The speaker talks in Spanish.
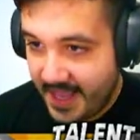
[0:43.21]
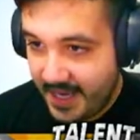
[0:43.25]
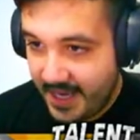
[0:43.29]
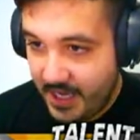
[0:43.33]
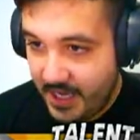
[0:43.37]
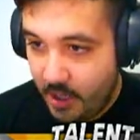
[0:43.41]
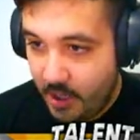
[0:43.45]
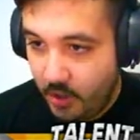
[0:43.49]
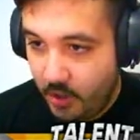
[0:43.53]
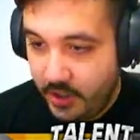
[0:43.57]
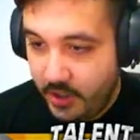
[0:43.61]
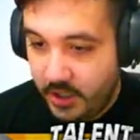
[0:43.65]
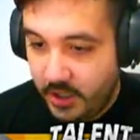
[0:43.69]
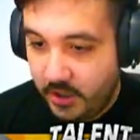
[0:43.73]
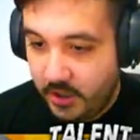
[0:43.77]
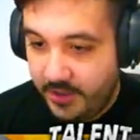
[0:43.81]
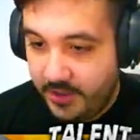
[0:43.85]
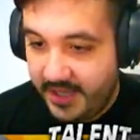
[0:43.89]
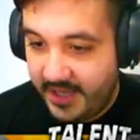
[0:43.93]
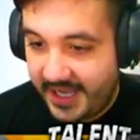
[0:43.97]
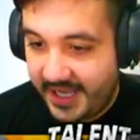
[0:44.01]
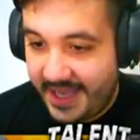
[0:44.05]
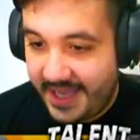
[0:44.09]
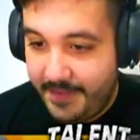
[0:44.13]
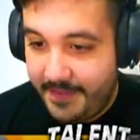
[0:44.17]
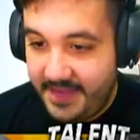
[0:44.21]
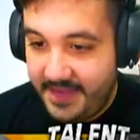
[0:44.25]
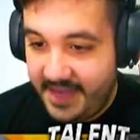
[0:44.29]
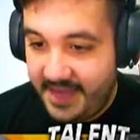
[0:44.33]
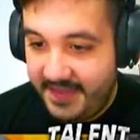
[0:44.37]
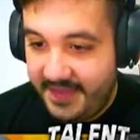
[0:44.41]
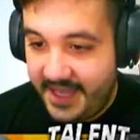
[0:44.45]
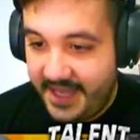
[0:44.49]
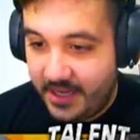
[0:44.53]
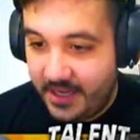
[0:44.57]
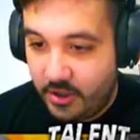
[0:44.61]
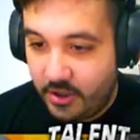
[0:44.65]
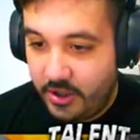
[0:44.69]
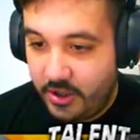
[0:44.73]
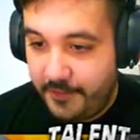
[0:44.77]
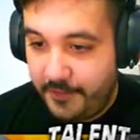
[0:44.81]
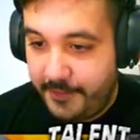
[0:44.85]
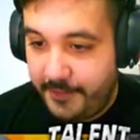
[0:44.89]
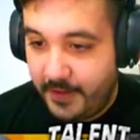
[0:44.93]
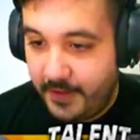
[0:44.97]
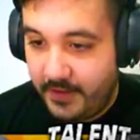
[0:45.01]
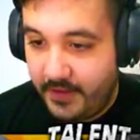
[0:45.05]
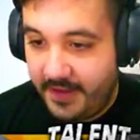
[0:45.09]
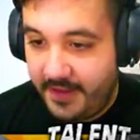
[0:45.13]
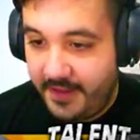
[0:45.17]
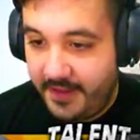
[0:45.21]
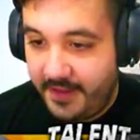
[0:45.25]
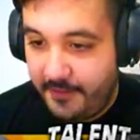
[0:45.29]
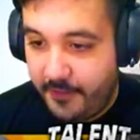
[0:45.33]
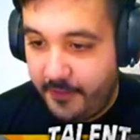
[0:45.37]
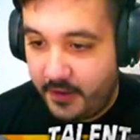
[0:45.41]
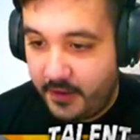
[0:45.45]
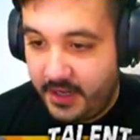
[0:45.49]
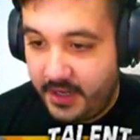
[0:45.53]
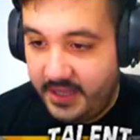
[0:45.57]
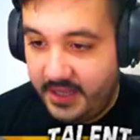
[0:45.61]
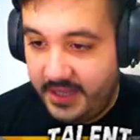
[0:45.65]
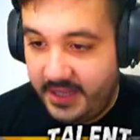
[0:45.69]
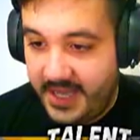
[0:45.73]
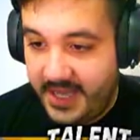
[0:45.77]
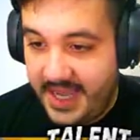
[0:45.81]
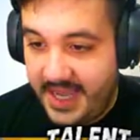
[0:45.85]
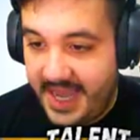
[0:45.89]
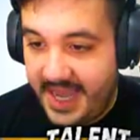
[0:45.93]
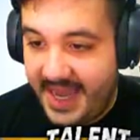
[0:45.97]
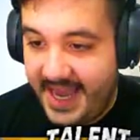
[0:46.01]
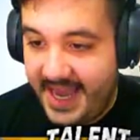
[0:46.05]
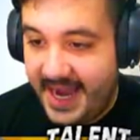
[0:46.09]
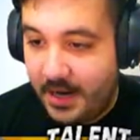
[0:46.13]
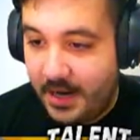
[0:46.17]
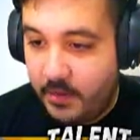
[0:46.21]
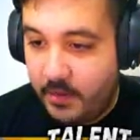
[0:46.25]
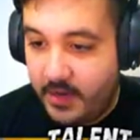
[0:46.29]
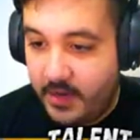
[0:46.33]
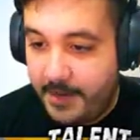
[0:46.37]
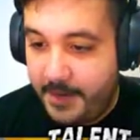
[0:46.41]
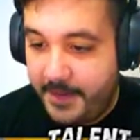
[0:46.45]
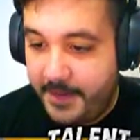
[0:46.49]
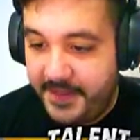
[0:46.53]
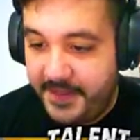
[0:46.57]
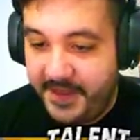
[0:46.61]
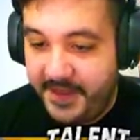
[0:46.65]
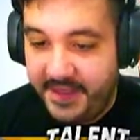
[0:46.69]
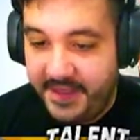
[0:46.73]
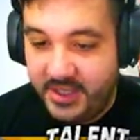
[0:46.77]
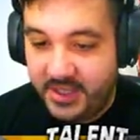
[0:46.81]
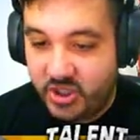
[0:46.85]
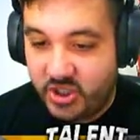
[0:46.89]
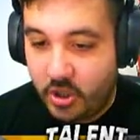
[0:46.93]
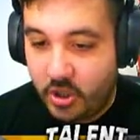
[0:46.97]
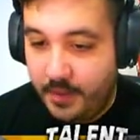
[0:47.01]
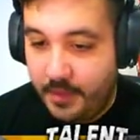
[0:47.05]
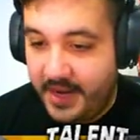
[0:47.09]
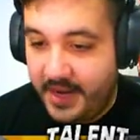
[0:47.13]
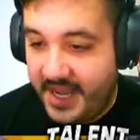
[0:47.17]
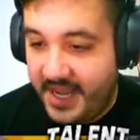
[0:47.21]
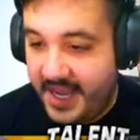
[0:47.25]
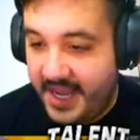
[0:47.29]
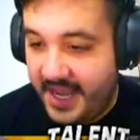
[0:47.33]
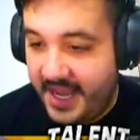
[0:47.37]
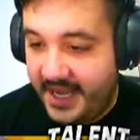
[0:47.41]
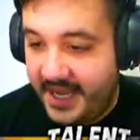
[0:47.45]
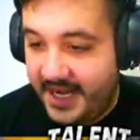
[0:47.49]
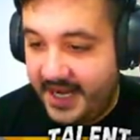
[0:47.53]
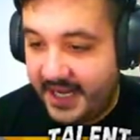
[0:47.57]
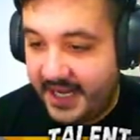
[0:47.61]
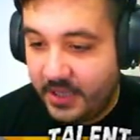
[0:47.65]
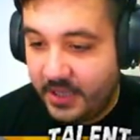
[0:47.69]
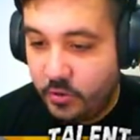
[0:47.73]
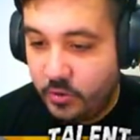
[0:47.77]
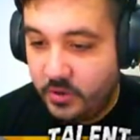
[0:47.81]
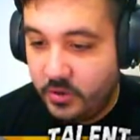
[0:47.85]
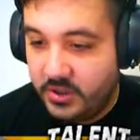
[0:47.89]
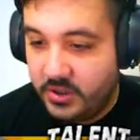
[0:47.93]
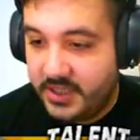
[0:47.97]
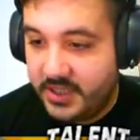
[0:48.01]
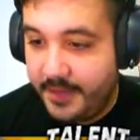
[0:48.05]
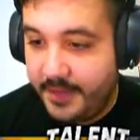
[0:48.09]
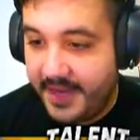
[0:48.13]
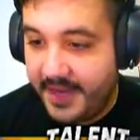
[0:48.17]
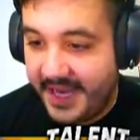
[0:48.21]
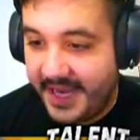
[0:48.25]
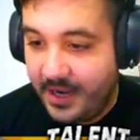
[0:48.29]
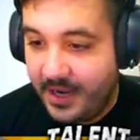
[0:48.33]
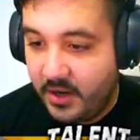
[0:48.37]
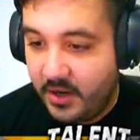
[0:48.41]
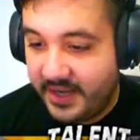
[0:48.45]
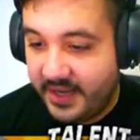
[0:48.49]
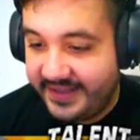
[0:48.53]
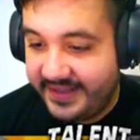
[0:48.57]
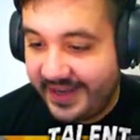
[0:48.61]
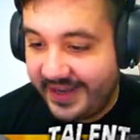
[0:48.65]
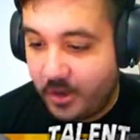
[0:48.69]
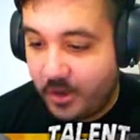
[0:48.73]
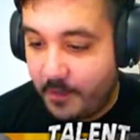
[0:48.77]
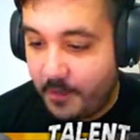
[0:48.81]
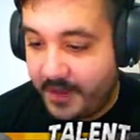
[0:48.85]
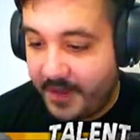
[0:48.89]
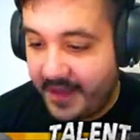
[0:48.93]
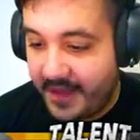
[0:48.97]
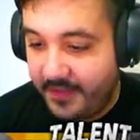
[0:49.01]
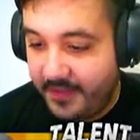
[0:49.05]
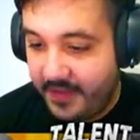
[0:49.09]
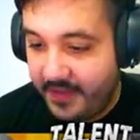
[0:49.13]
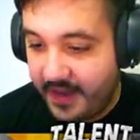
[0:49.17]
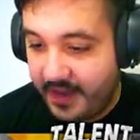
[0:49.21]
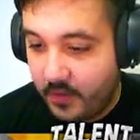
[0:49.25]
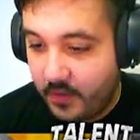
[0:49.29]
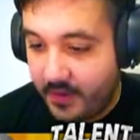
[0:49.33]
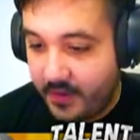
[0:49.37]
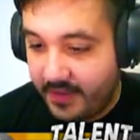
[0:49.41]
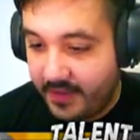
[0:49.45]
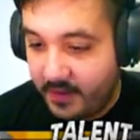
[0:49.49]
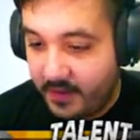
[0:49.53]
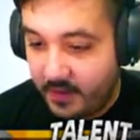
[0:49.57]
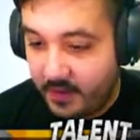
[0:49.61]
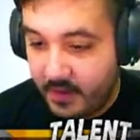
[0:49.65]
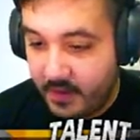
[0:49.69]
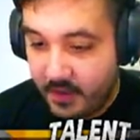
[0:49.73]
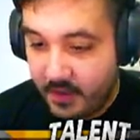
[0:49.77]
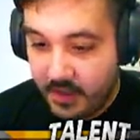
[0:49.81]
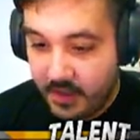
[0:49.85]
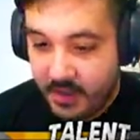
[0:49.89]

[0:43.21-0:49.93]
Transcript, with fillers: lo único de que había de rollo figuras del Fornite era como una especie de sobre en el que tú no sabes qué es lo que estás comprando, ¿de acuerdo?